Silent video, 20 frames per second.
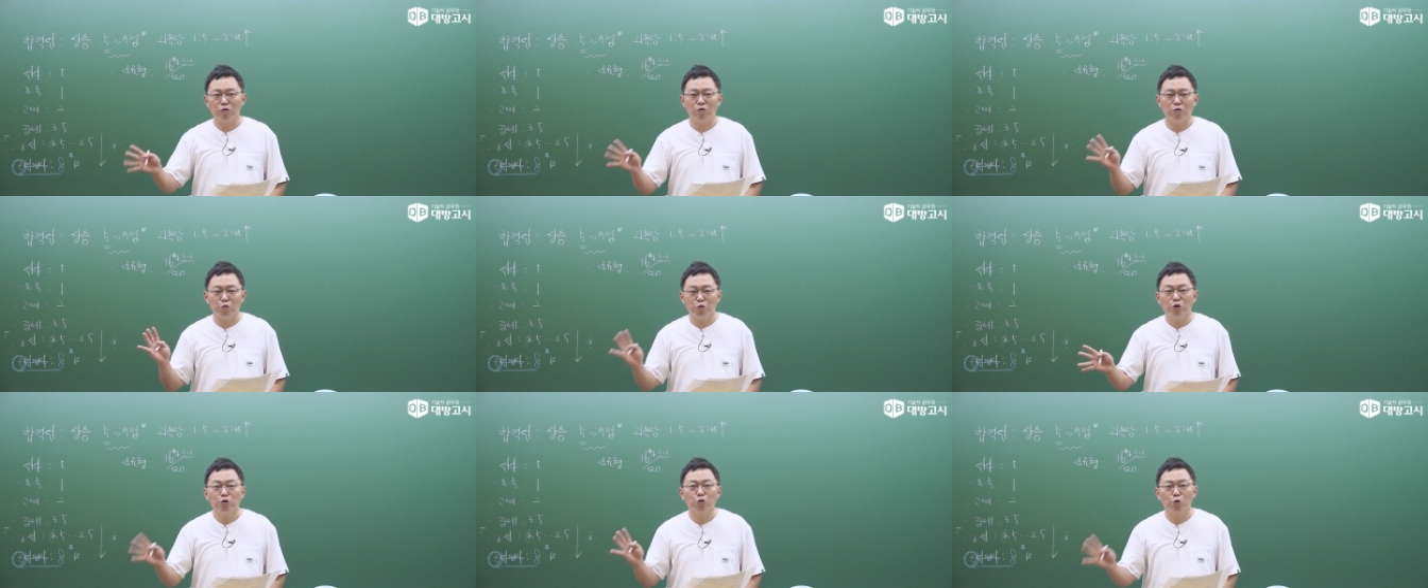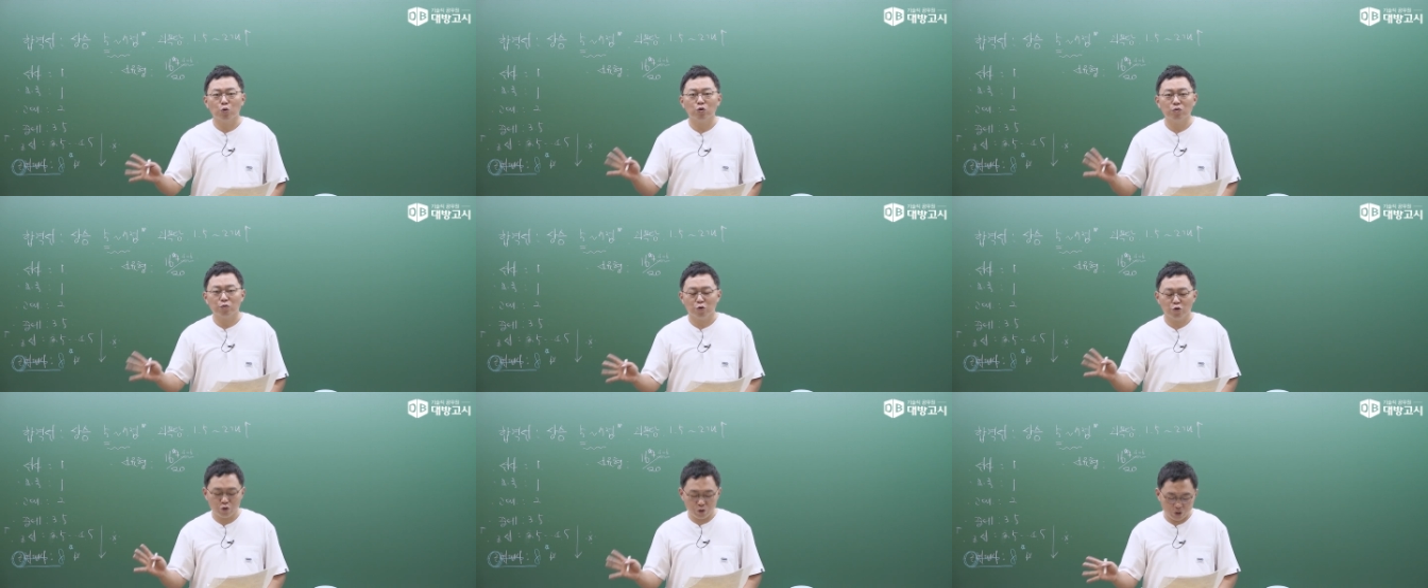위주로
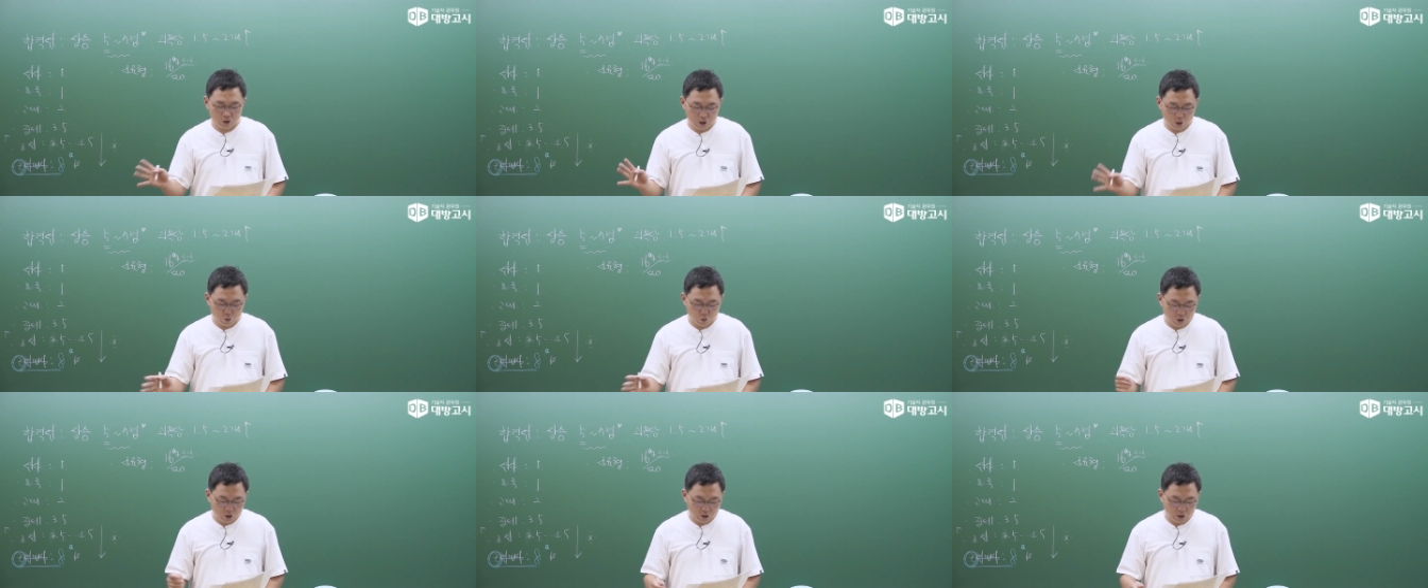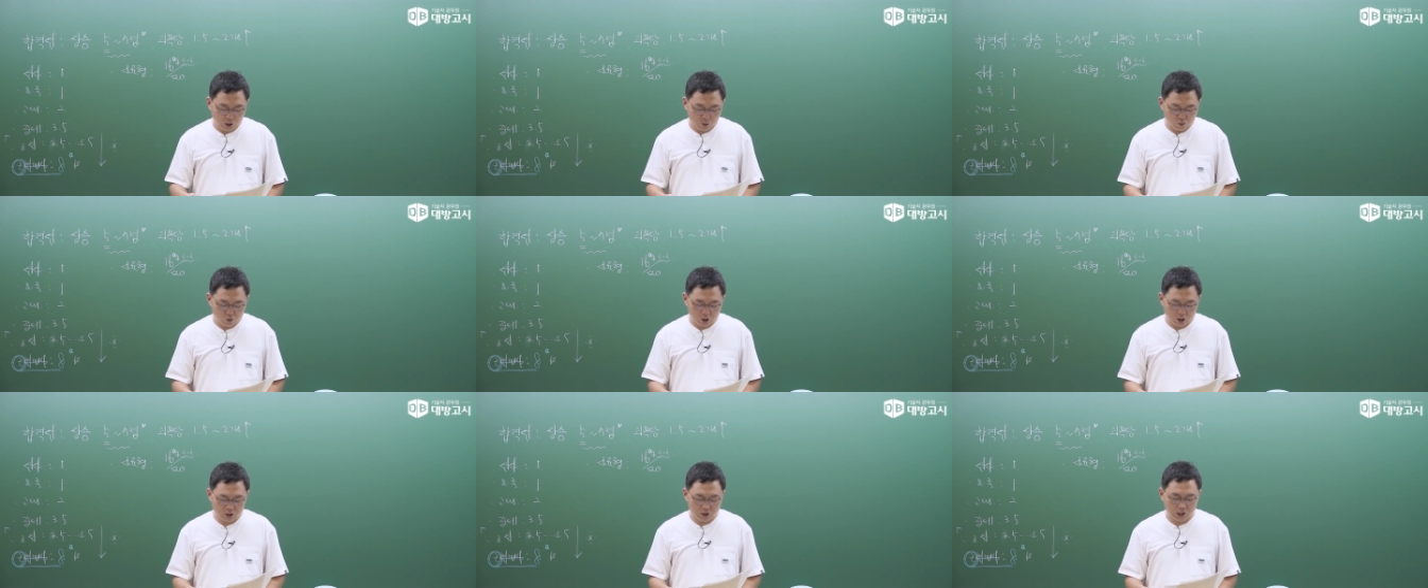지금 출제를 하고 있기
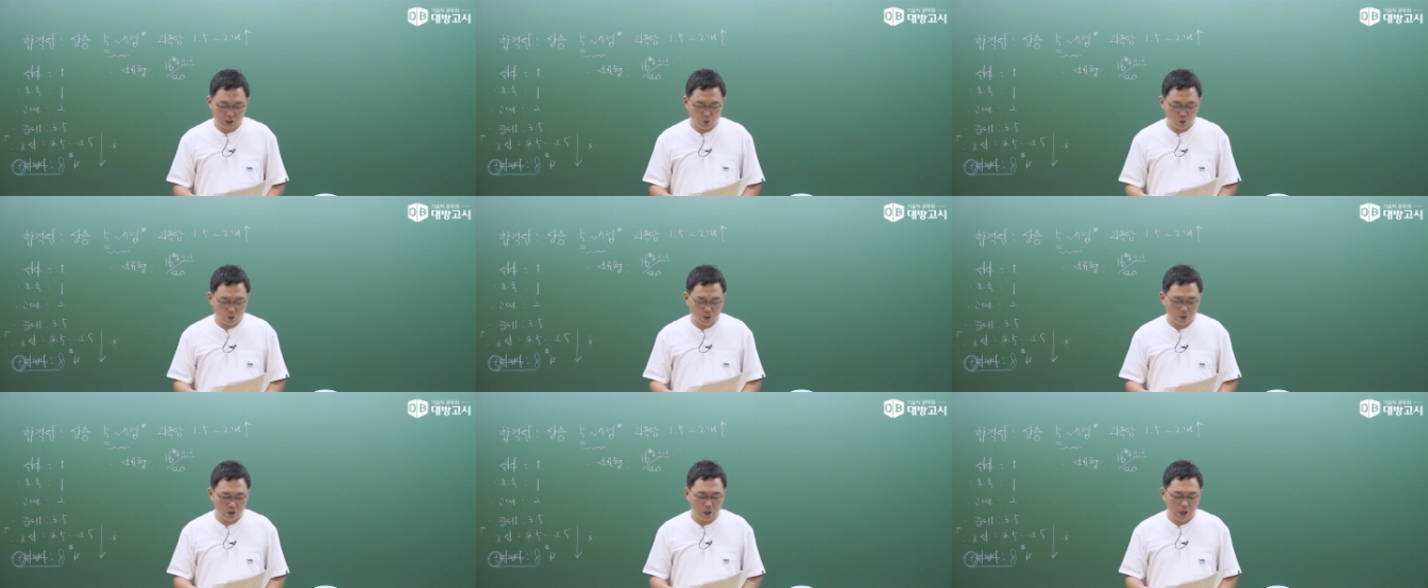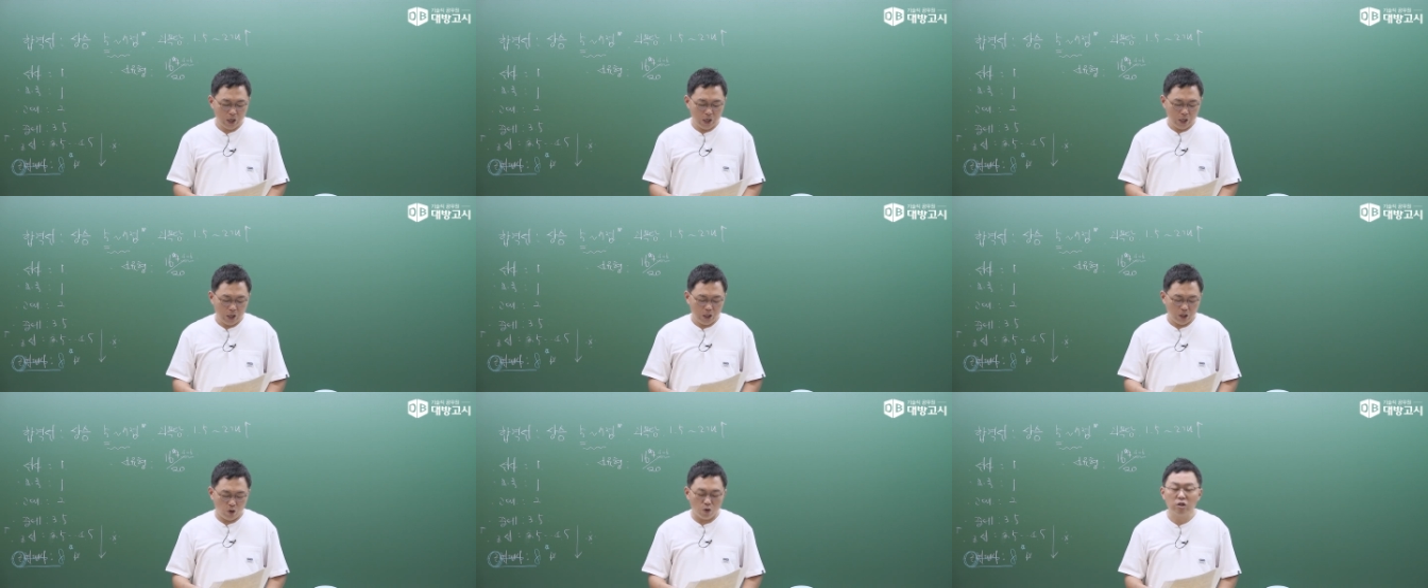때문에 사료는
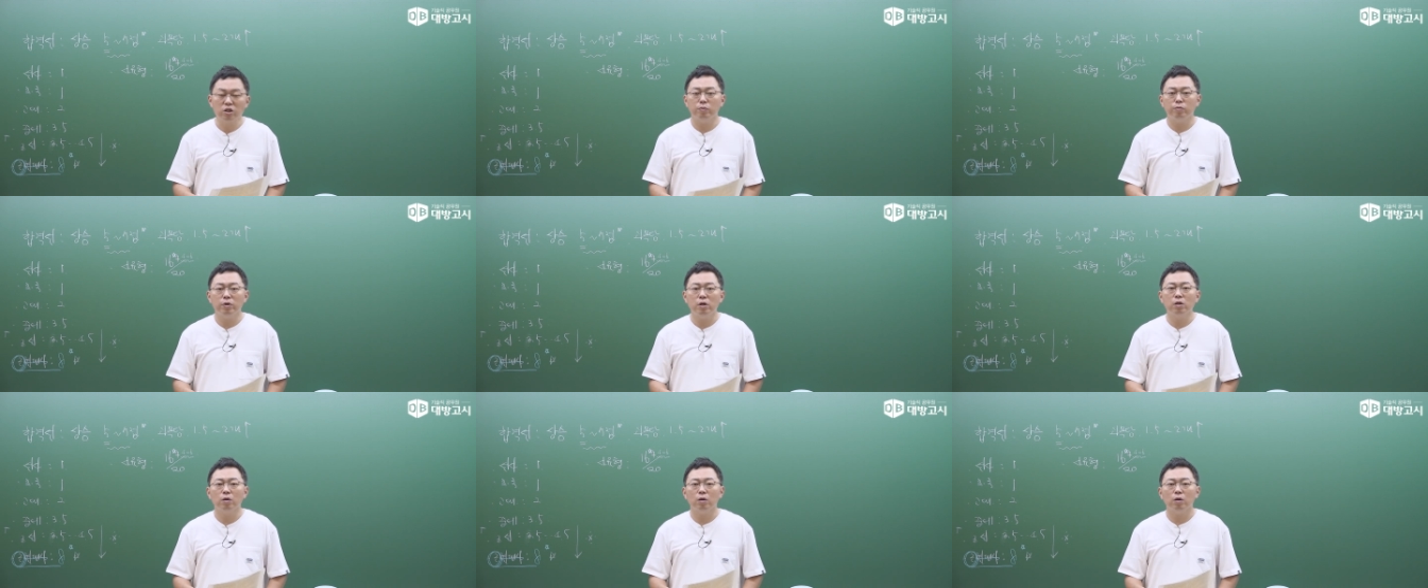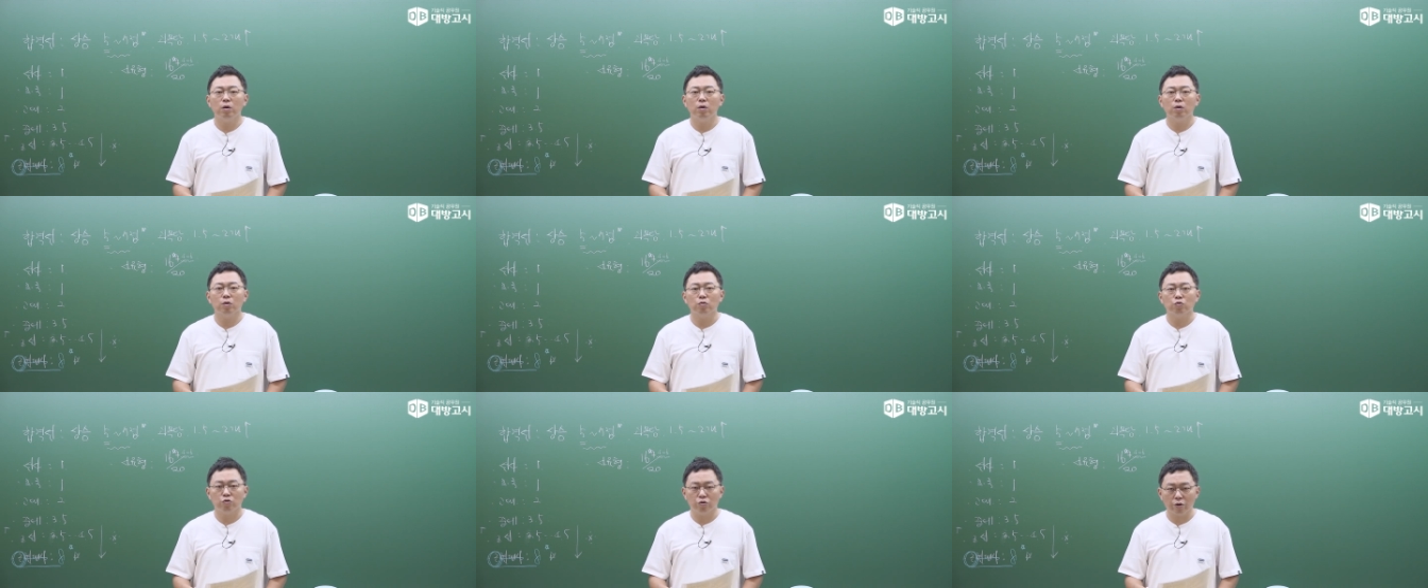열심히
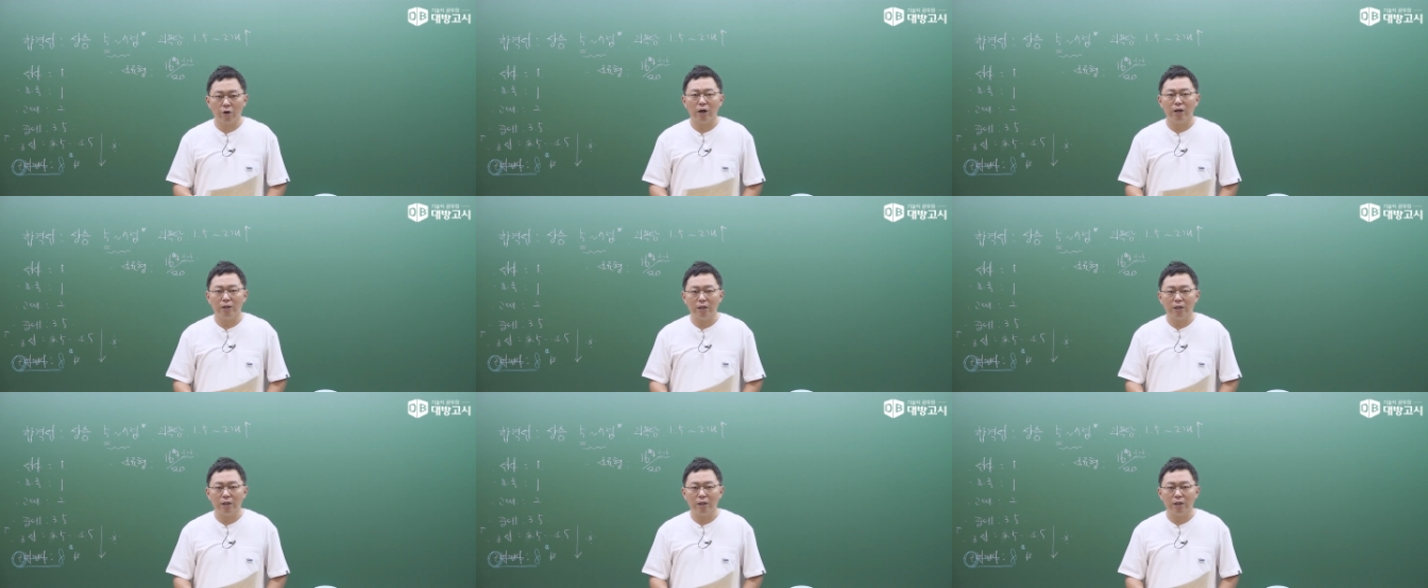읽어 주셔야